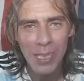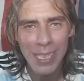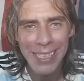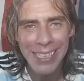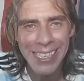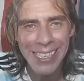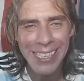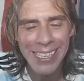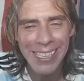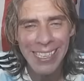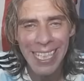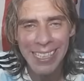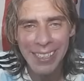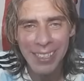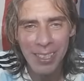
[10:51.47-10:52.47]
¡Qué
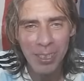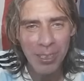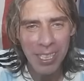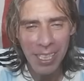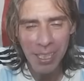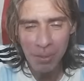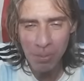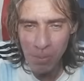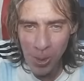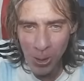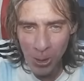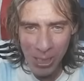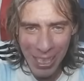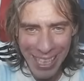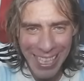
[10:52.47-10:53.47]
sensación
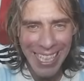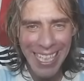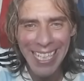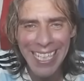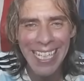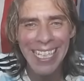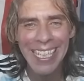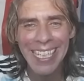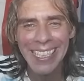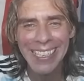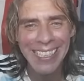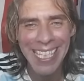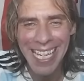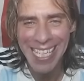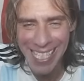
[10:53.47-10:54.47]
hermosa! ¡Qué ganas de que
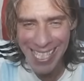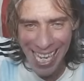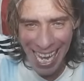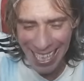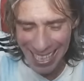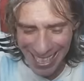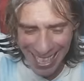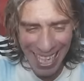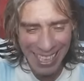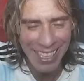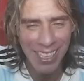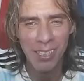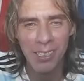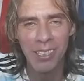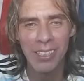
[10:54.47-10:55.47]
sea ya! ¡Ya
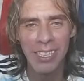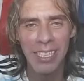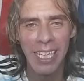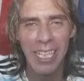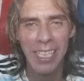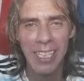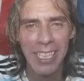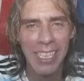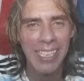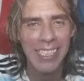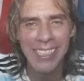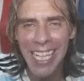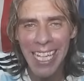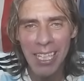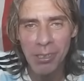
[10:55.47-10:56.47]
quiero que sea!
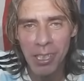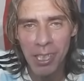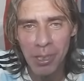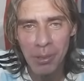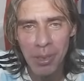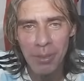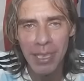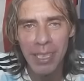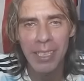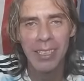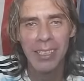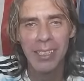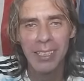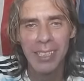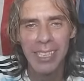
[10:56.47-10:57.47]
¡Ya lo quiero vivir!
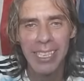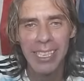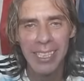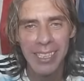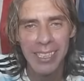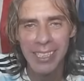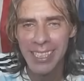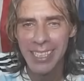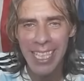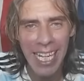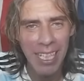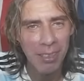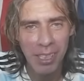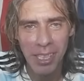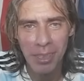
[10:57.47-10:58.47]
¡Ya
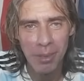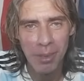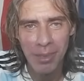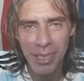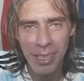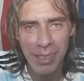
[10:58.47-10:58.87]
lo quiero vivir!